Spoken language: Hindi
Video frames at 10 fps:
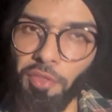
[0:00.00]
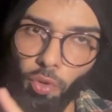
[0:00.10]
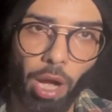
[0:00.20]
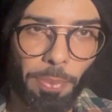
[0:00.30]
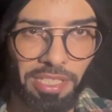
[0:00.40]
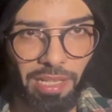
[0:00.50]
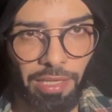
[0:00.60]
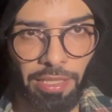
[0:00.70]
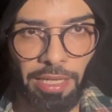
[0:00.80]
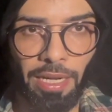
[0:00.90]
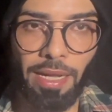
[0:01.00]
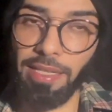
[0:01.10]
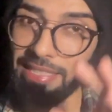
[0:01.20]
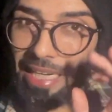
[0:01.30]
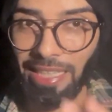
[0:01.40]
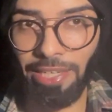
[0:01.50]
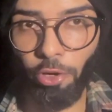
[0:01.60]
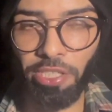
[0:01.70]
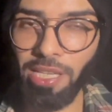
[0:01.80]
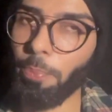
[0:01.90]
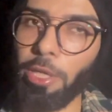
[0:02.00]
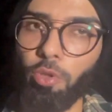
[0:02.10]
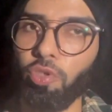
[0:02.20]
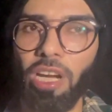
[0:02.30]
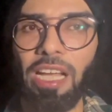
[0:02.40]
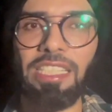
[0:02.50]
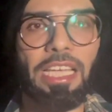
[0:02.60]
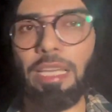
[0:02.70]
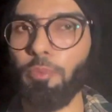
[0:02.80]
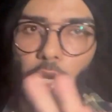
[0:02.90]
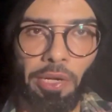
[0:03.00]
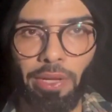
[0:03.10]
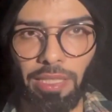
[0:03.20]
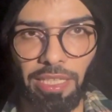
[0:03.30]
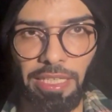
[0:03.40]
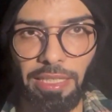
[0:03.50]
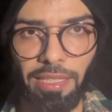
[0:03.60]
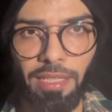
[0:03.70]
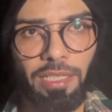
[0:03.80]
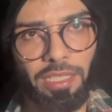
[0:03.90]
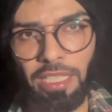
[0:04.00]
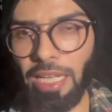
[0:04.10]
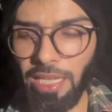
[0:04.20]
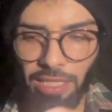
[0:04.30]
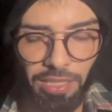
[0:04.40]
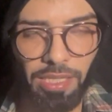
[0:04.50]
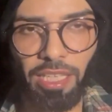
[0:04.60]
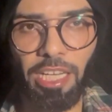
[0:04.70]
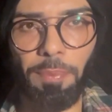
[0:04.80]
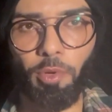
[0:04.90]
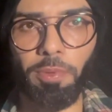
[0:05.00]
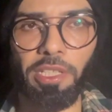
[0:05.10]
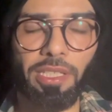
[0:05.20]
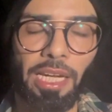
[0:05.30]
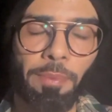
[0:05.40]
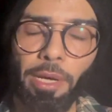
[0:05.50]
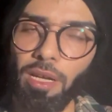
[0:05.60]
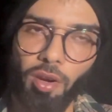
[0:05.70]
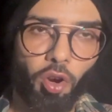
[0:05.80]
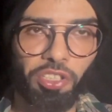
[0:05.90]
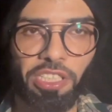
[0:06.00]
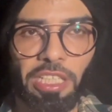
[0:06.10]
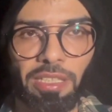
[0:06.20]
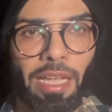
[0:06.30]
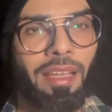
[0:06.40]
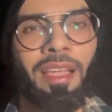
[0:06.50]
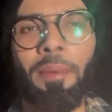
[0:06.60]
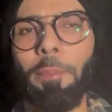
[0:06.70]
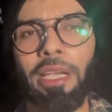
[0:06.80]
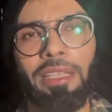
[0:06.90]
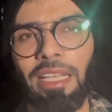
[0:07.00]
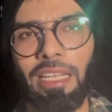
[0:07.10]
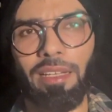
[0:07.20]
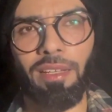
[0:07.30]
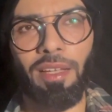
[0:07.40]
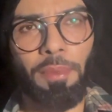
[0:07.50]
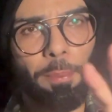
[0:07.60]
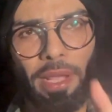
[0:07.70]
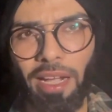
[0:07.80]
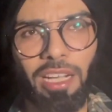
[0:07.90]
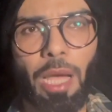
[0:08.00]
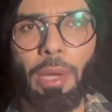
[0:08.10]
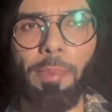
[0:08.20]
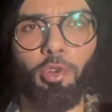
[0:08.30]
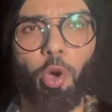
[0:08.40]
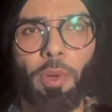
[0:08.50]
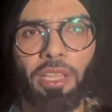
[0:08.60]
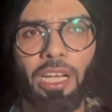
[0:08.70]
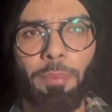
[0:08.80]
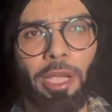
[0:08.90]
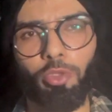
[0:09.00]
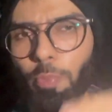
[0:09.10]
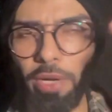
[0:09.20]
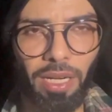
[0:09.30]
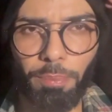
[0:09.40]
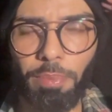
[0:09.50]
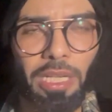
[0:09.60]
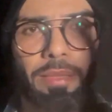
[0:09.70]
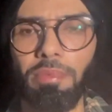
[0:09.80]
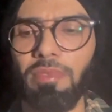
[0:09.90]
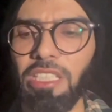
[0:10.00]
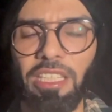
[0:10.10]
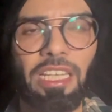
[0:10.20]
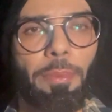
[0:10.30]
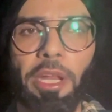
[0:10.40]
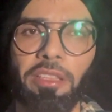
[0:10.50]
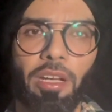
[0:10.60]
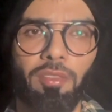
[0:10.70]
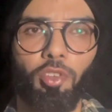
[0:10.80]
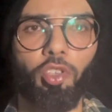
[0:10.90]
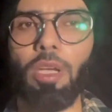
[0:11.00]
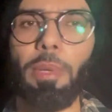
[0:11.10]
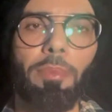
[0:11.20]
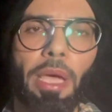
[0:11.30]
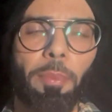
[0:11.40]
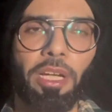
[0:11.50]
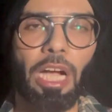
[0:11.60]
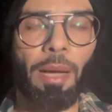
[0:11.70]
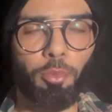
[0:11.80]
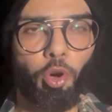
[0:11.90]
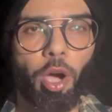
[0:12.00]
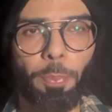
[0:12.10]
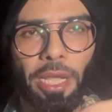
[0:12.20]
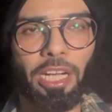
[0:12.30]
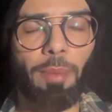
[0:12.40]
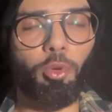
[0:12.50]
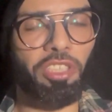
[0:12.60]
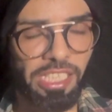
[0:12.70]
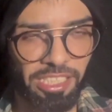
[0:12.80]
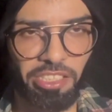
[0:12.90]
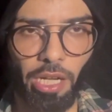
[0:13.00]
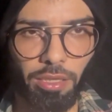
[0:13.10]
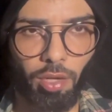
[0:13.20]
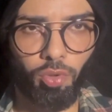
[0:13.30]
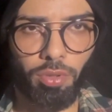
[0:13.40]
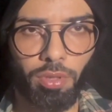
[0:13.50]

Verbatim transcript: तो आप इस तरह करें ज़्यादा नॉइस है फिर दूसरा हल यही है पुराना वाला तरीका है ठीक है चलते हैं लैपटॉप की स्क्रीन पर और सीखते हैं भाई देखें मेरा काम है आप लोगों को बताना मैं तो बड़े बड़ी इसके लिए मेहनत करता हूँ क्योंकि भाई मैं अपने काम को अपने काम को दिल से चाहता हूँ